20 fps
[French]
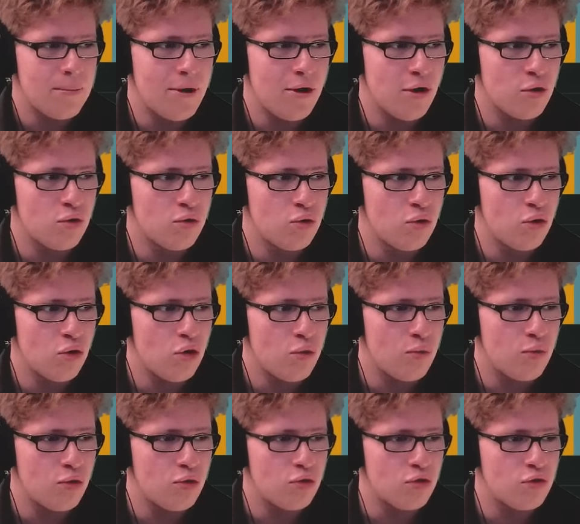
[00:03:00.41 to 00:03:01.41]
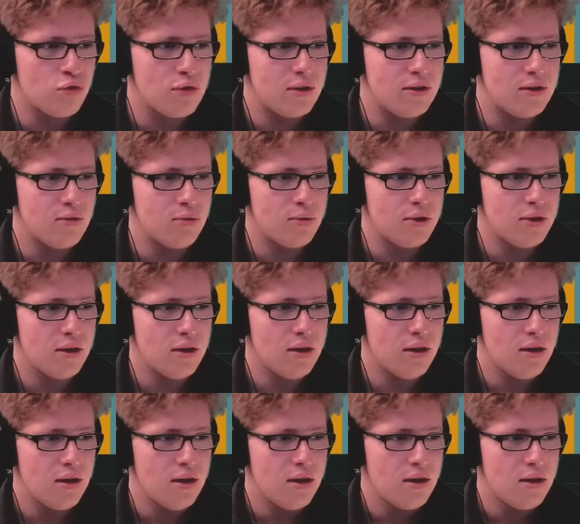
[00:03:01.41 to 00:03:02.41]
meilleur cours, on peut tout de suite
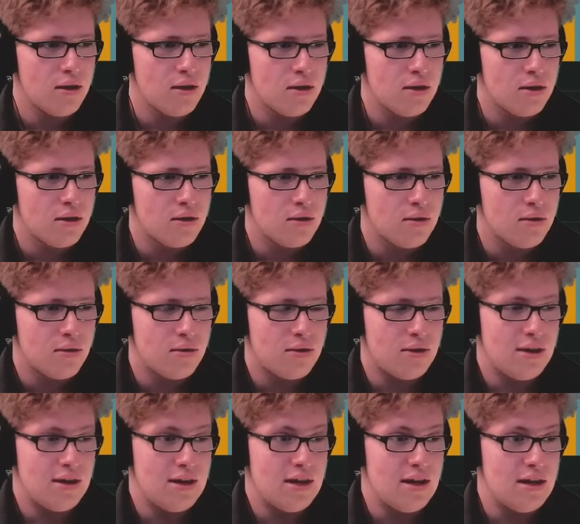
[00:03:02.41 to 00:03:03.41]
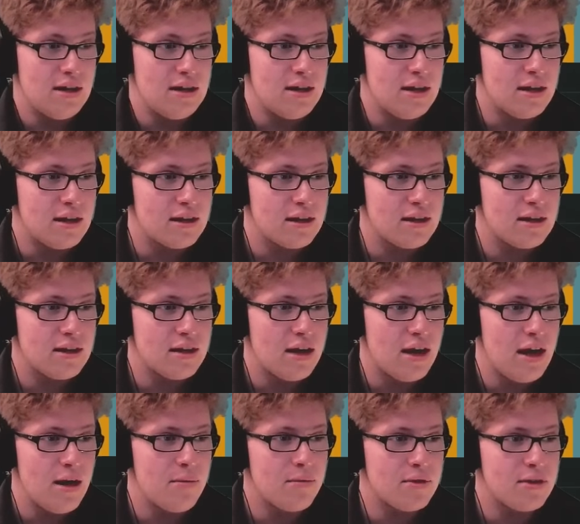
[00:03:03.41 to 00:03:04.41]
l'oublier. il y, a écrit
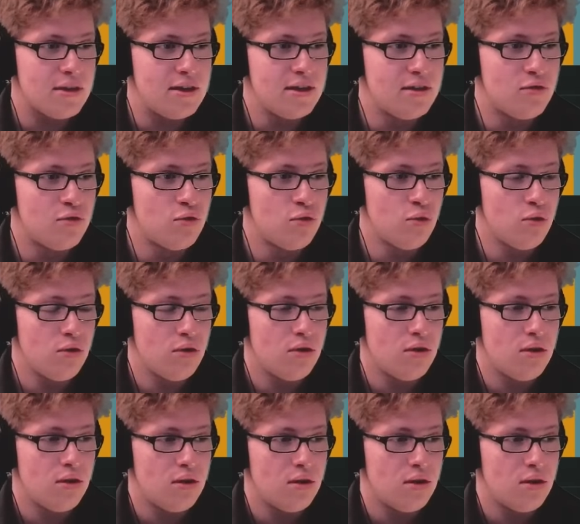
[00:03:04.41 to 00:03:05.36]
M qui tue.